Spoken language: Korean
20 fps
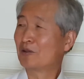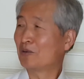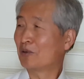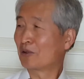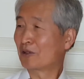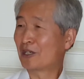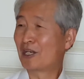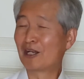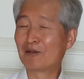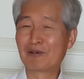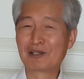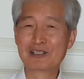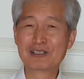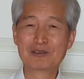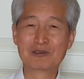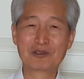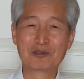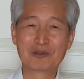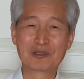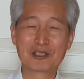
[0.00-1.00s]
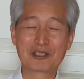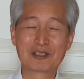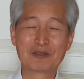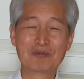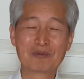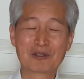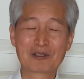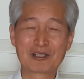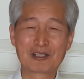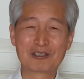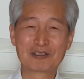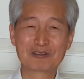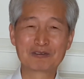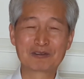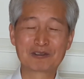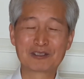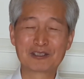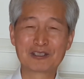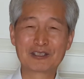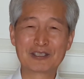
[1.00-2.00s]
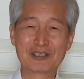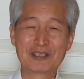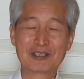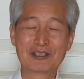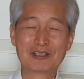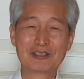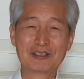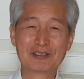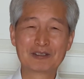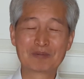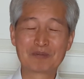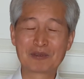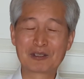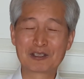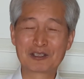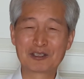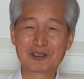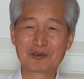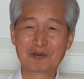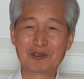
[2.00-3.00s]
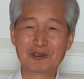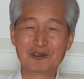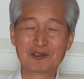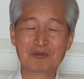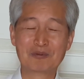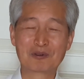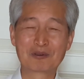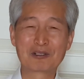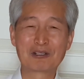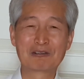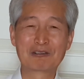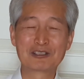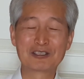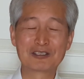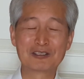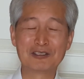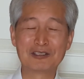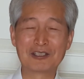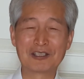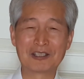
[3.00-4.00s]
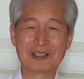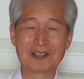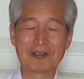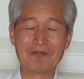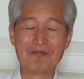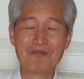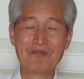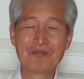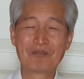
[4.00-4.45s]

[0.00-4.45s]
코로나 바이러스 교회 못 가시고 그러는데, 특별 기도원도 못 가고 하시는데,